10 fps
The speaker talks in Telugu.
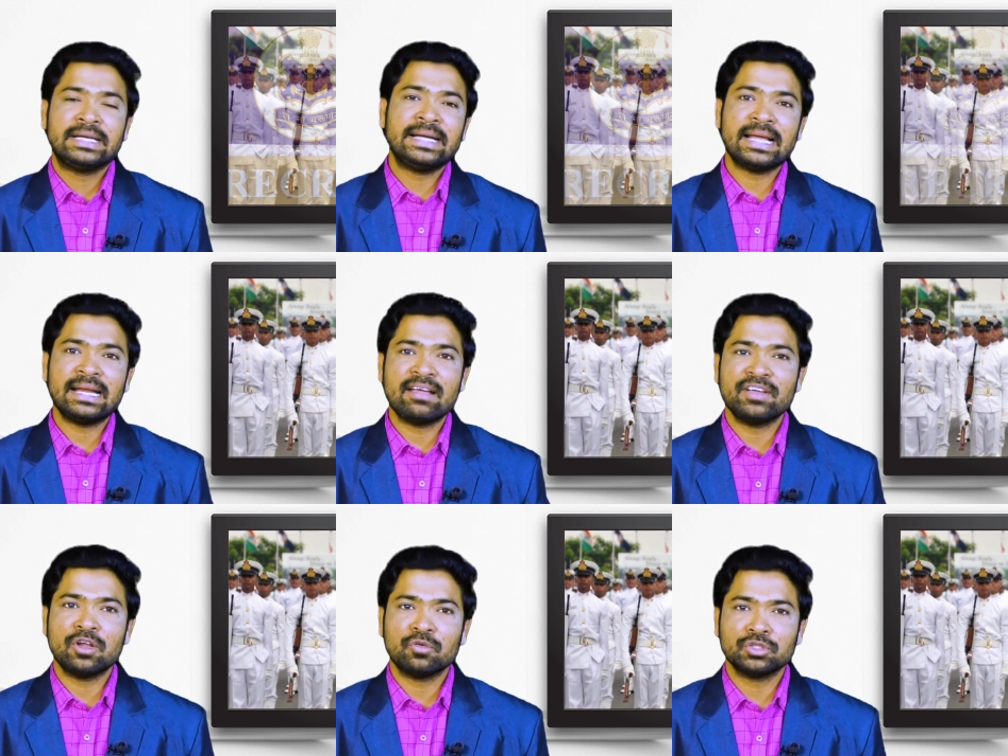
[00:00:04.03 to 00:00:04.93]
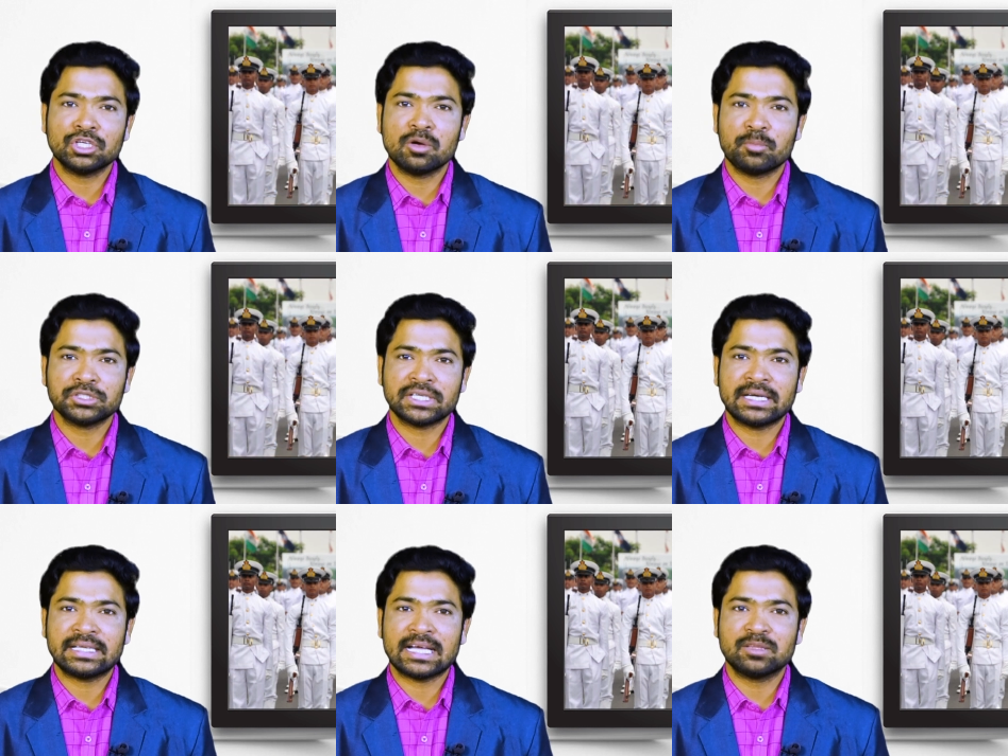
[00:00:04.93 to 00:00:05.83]
ఇండియన్ నేవీలో ఉద్యోగం
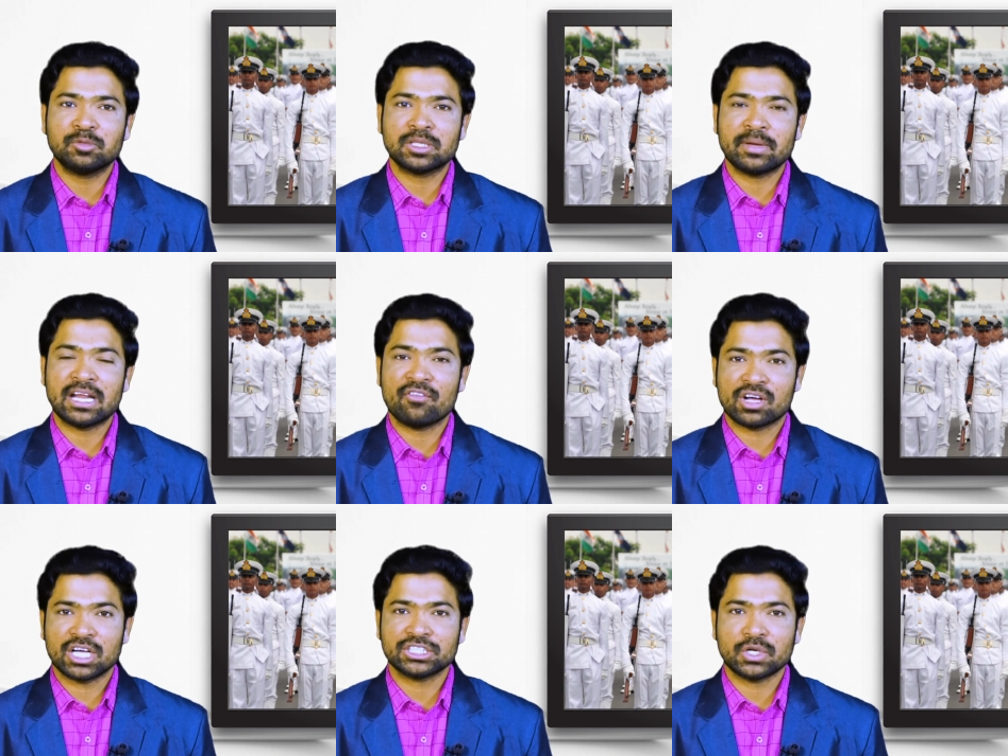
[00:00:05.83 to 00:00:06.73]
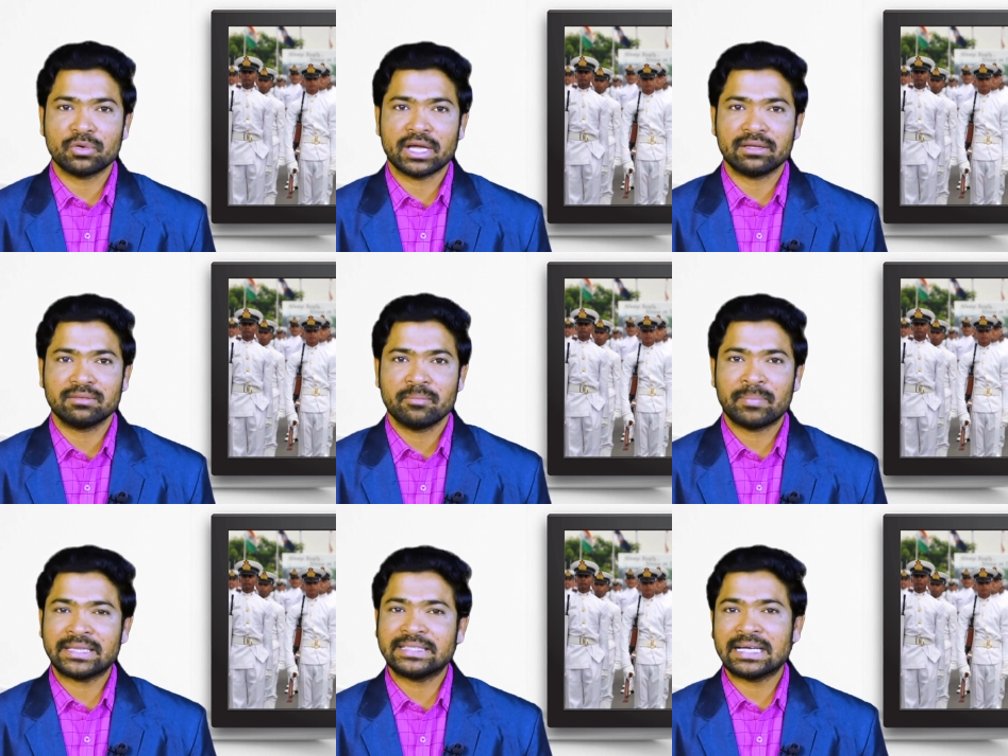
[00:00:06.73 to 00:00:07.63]
పొందడానికి అద్భుతమైన అవకాశాలున్నాయి
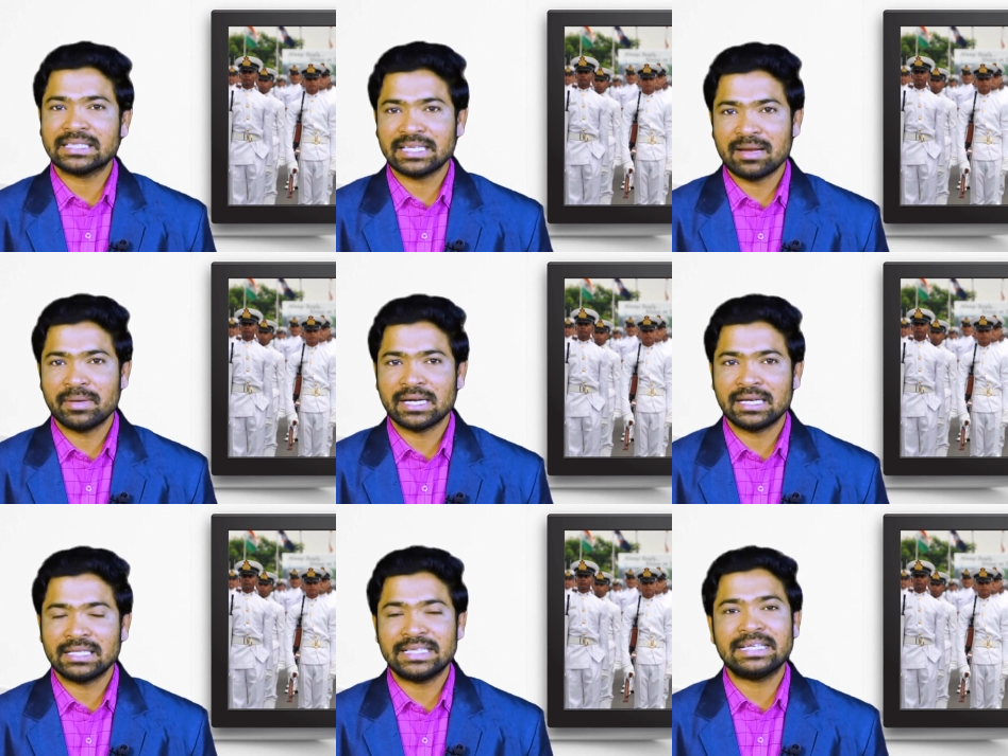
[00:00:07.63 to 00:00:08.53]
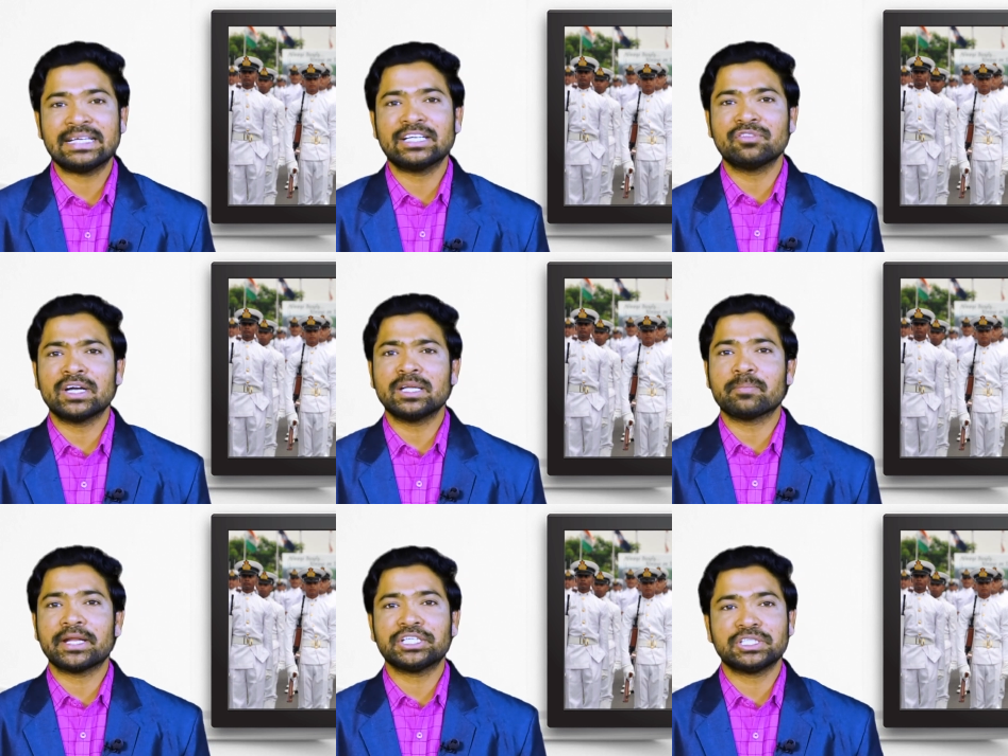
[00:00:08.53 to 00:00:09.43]
ప్రత్యేకత ఏమిటంటే దీనికి ఎటువంటి
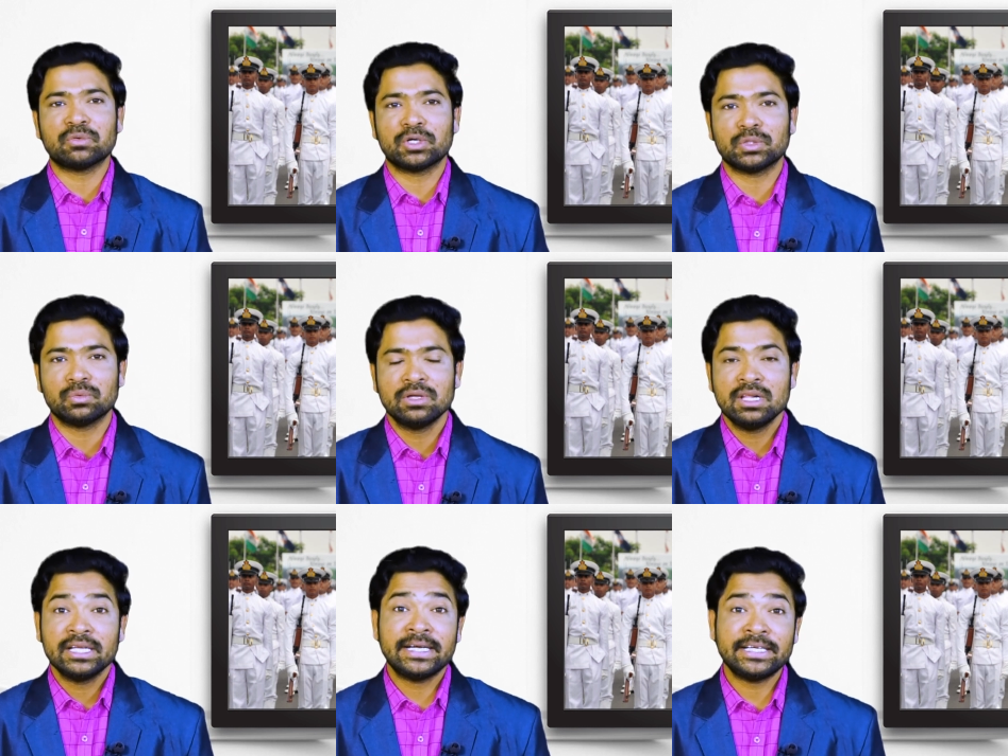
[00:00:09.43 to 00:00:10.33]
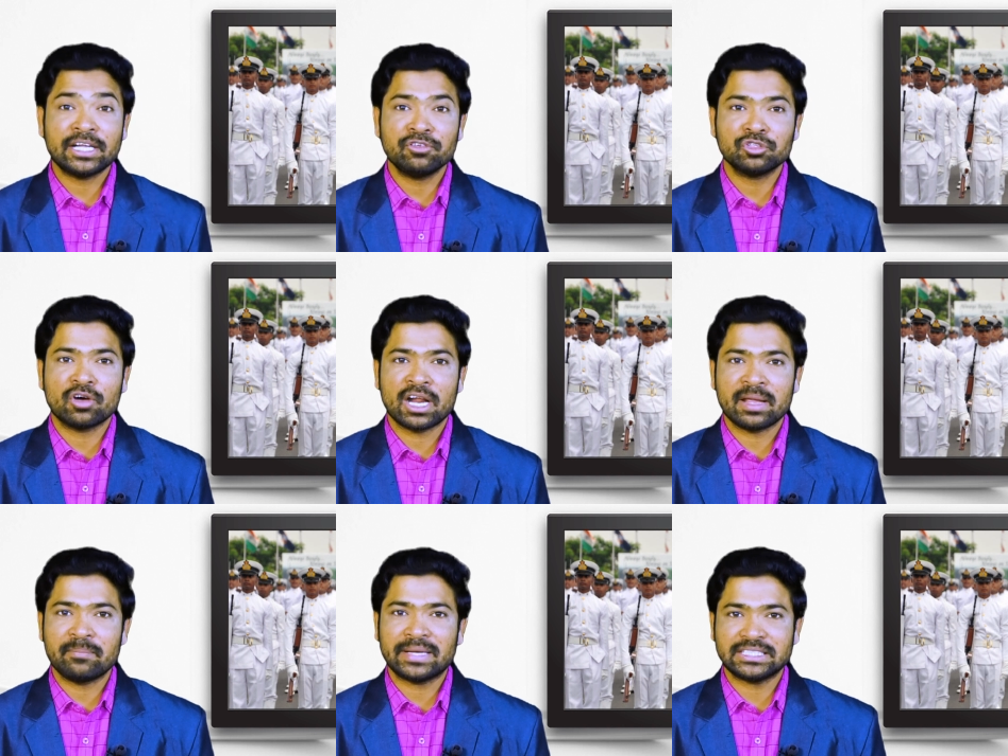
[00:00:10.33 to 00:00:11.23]
పరీక్ష ఉండదు ఇంటర్వ్యూ ద్వారా
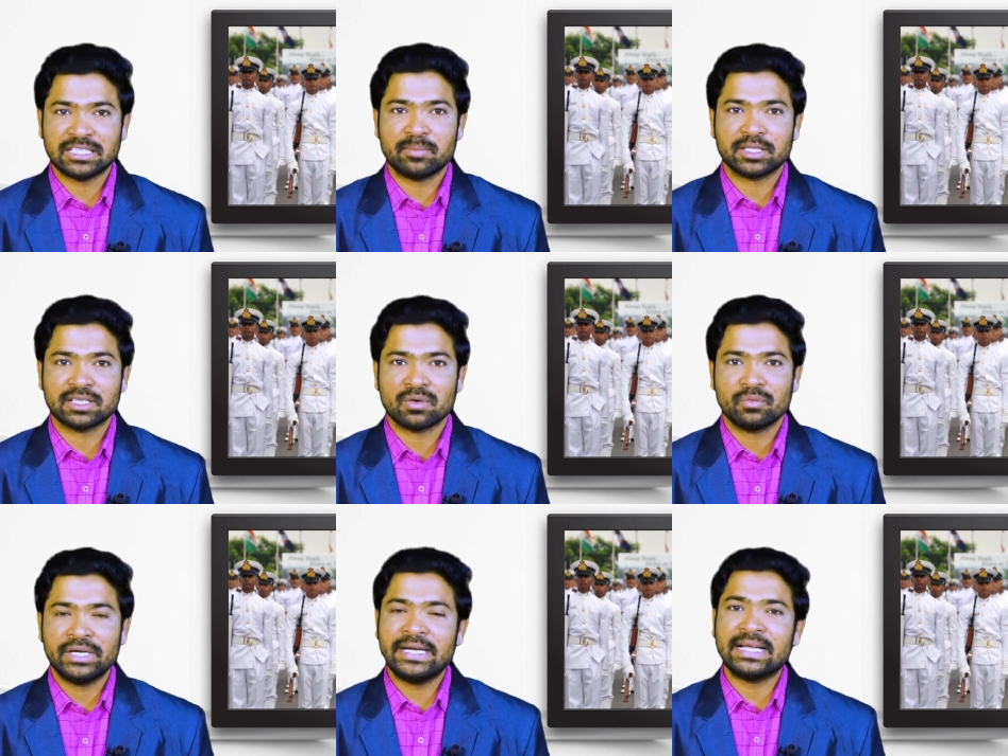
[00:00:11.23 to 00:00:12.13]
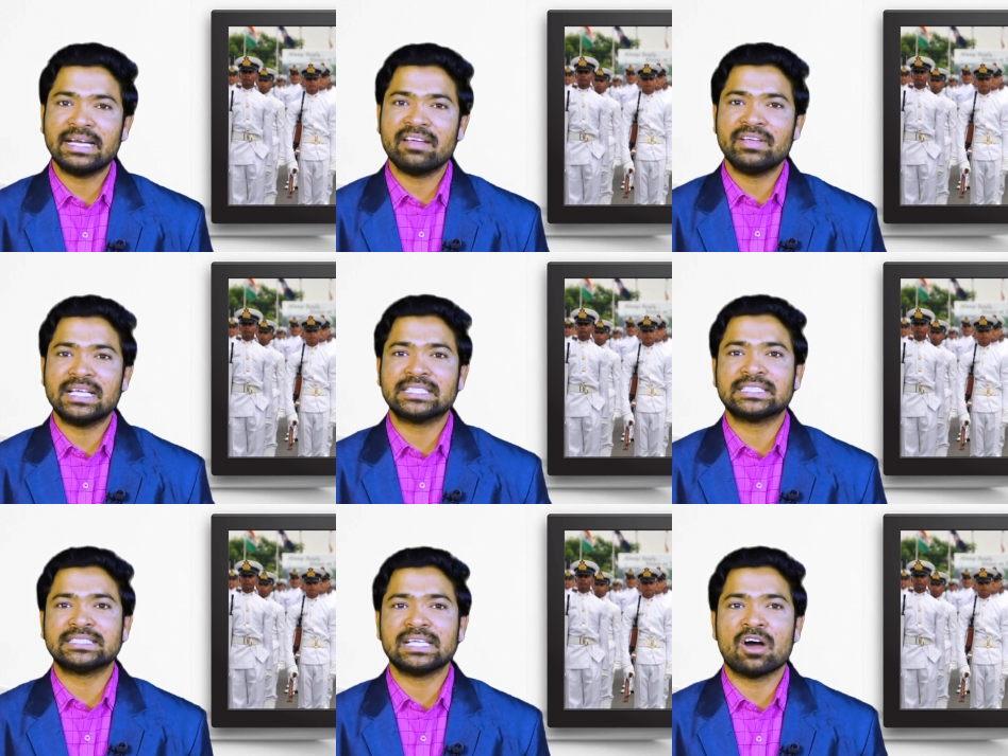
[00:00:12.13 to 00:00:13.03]
ఎంపిక చేయబడతారు ఇండియన్ నేవీ
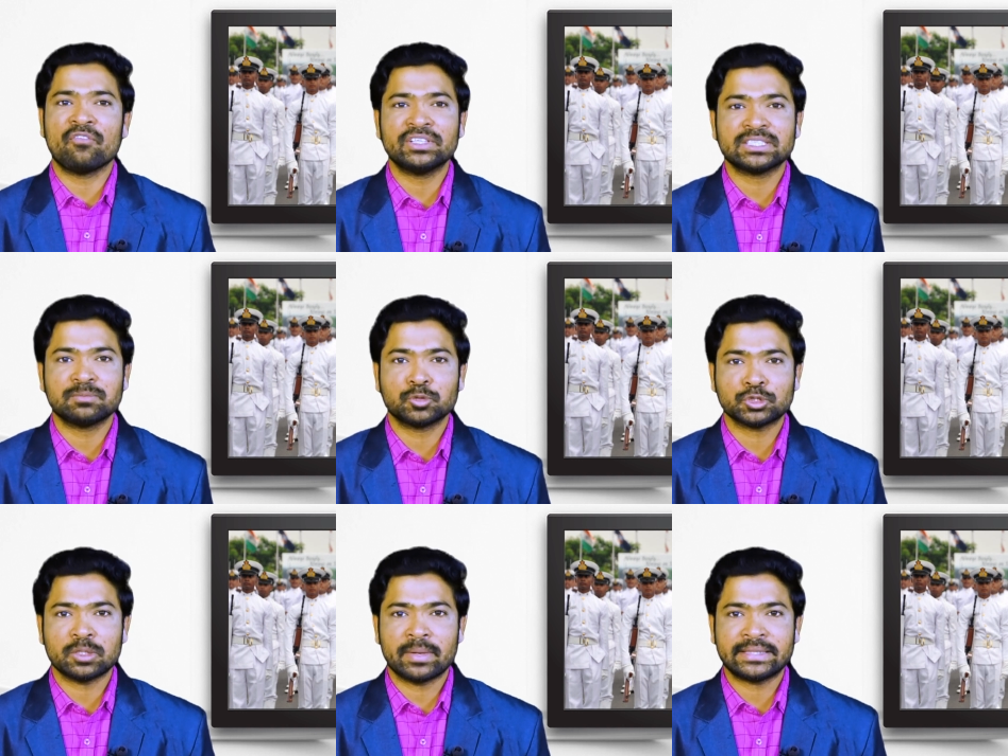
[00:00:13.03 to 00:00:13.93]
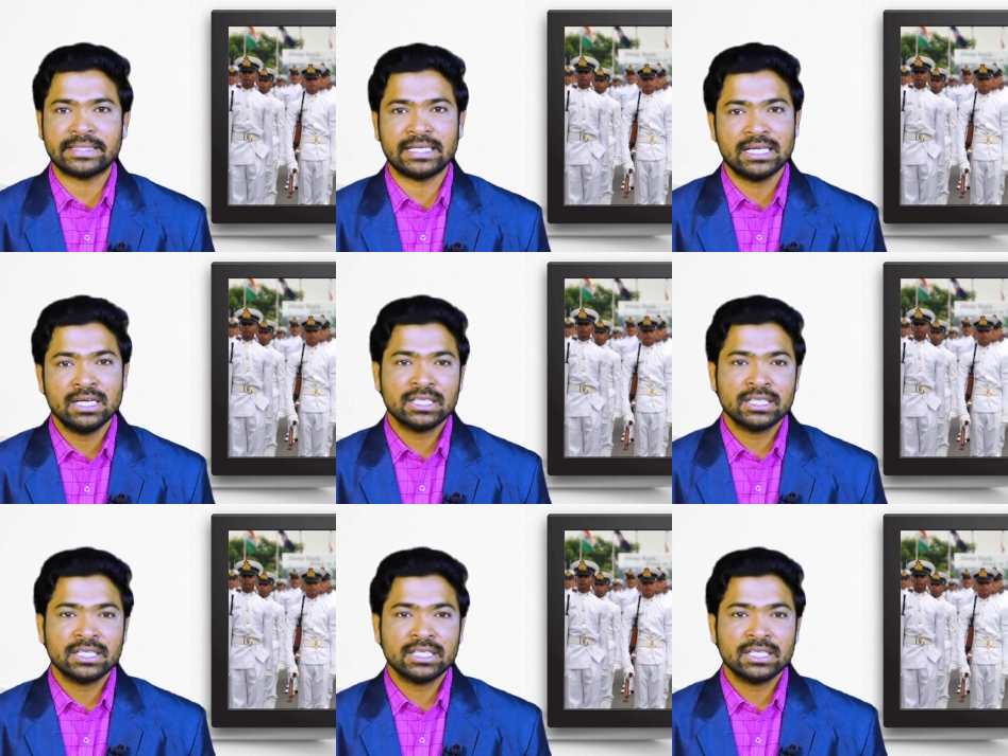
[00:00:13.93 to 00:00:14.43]
ఎస్ఎస్సీ ఆఫీసర్ పోస్టుల భర్తీకి